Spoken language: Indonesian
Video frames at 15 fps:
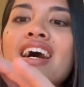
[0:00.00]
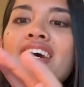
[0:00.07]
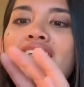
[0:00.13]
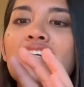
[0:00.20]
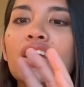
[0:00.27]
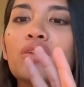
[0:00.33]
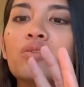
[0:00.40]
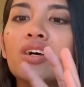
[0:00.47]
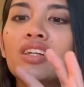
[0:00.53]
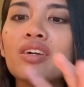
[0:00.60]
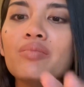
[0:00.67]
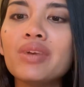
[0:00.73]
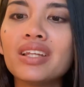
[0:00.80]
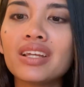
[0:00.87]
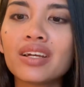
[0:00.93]
setelah itu ada
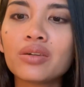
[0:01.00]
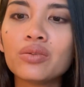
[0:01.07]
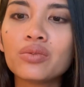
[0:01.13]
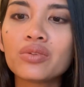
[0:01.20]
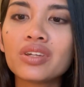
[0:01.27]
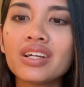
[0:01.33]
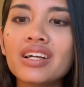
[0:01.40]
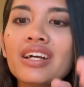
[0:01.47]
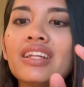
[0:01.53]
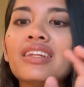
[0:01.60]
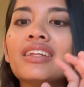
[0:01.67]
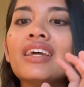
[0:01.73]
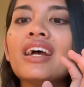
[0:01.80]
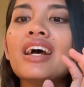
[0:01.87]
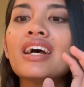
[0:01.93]
beta
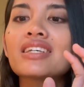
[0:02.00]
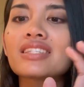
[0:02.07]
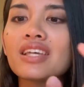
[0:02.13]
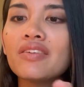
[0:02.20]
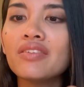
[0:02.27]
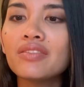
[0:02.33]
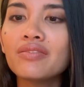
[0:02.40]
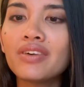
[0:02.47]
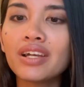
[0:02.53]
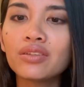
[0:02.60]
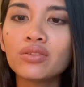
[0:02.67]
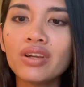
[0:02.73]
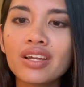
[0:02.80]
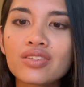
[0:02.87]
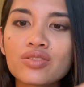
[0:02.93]
glucan 7 phyto
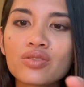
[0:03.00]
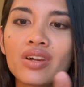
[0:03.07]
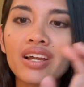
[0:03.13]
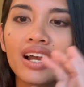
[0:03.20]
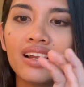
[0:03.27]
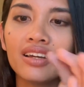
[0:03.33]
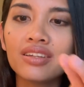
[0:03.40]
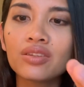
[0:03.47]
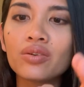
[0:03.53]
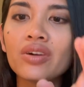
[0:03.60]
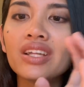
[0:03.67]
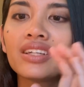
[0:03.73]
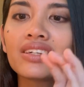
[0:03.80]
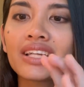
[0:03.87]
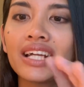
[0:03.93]
extract
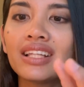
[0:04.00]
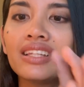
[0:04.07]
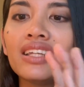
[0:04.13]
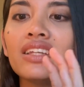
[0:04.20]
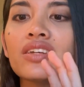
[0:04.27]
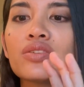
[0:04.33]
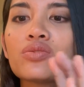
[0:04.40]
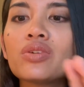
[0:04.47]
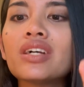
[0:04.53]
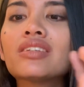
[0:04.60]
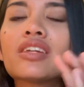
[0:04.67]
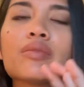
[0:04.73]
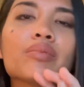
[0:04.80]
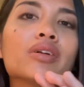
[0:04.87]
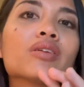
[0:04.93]
alantoin kreatin dan juga
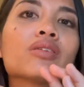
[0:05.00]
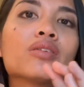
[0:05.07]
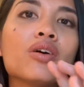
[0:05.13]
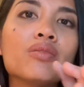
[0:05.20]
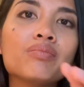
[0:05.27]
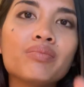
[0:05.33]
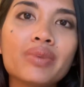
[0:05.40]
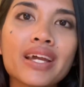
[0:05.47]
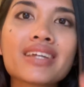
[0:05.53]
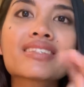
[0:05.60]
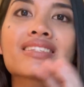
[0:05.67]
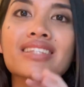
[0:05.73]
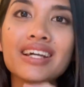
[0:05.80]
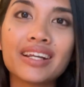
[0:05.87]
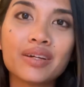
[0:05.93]
triple
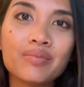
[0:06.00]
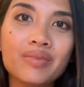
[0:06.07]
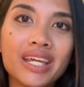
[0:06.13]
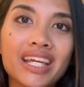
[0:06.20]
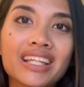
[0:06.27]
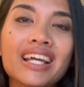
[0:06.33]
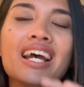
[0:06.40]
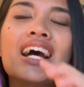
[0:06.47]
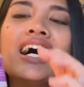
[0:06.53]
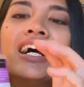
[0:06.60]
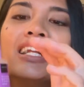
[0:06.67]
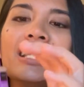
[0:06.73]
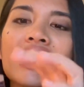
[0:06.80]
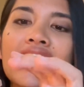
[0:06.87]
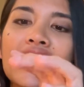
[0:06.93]
complex ceramide
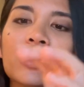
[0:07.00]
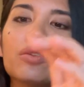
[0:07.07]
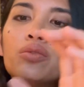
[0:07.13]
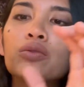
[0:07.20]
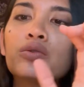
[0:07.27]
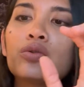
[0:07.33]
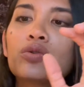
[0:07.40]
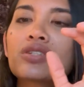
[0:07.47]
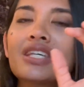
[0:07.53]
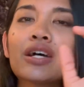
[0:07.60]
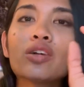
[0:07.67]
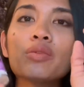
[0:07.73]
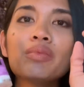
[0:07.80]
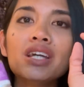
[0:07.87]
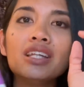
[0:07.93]
dan untuk
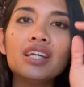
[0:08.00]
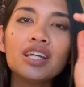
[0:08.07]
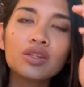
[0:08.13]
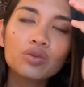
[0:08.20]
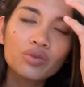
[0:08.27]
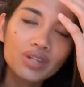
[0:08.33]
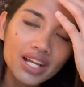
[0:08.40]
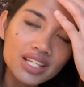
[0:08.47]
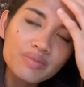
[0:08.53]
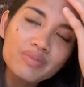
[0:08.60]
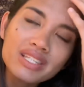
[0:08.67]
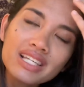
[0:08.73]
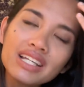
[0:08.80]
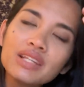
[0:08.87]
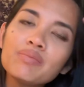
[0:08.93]
serum ini itu guys
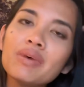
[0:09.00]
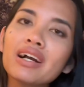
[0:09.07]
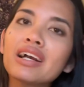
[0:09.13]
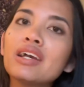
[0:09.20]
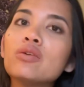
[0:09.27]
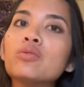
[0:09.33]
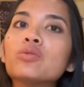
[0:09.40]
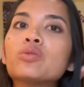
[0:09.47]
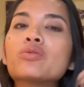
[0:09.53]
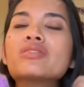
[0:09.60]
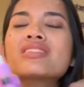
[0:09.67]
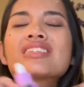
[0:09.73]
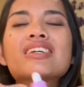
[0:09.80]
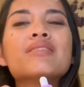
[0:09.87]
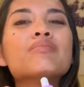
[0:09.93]
bisa dipakai untuk
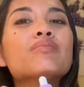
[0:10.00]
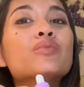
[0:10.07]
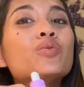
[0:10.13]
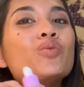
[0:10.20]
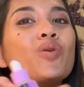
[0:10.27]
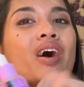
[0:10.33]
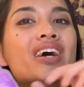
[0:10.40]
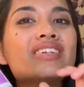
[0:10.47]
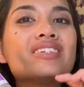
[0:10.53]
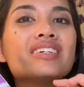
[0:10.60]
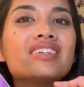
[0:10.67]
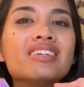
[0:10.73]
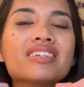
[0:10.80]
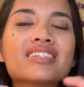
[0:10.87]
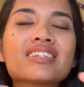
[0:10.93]
semua
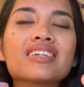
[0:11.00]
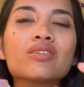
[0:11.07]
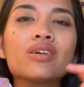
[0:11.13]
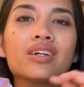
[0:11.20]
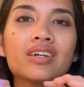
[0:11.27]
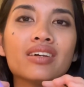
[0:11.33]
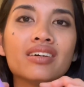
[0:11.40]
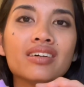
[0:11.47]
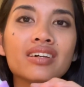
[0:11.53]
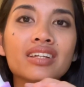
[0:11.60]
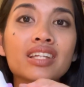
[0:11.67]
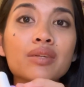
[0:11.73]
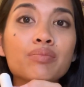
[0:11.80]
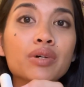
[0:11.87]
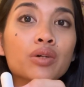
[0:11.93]
jenis eh,
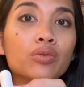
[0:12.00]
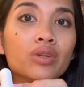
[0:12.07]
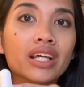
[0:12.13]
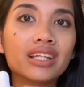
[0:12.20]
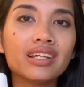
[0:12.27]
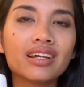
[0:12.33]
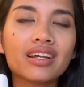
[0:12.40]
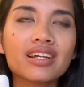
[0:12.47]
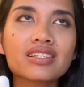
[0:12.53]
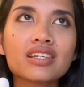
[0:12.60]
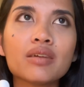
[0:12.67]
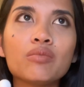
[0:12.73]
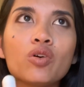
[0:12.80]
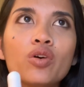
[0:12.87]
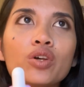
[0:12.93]
tipe kulit ya guys ya
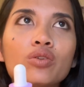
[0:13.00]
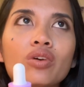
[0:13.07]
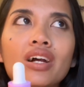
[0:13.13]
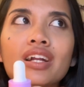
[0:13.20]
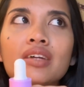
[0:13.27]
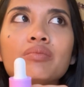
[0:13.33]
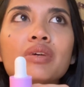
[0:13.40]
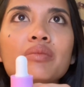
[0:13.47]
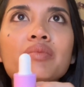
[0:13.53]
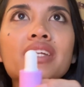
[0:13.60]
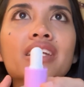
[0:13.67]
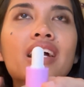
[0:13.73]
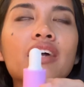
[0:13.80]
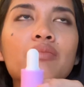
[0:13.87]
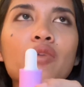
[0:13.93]
mau itu kalian
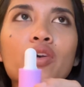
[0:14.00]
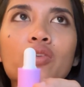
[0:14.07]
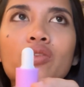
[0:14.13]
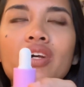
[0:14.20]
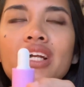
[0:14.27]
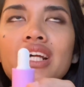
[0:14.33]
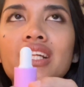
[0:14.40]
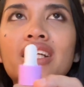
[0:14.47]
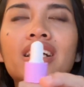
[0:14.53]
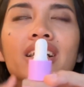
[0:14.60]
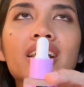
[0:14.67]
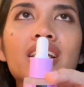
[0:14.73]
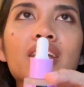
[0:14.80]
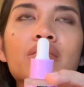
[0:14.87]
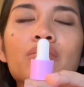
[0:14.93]
berminyak mau itu kalian
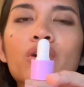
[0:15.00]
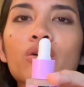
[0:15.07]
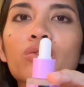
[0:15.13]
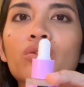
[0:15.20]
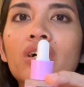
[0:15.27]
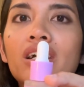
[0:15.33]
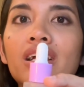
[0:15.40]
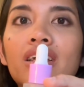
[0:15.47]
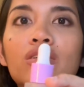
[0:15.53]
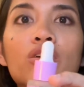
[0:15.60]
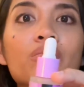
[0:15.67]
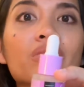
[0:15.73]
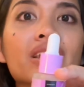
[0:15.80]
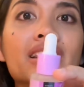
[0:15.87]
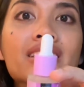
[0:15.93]
kering mau itu kalian
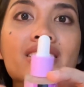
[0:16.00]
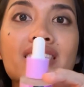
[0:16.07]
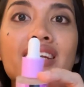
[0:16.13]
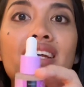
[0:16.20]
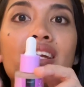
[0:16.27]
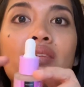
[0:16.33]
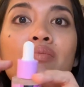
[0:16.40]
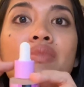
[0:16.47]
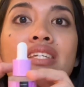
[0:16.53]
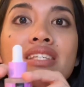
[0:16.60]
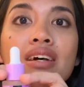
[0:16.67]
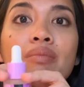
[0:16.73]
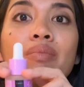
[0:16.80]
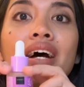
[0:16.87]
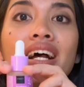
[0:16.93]
kombinasi kalian
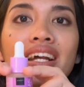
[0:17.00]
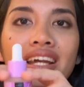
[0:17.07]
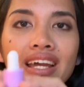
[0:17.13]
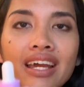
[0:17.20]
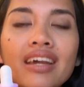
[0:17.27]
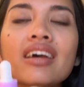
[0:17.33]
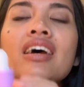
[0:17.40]
bisa pakai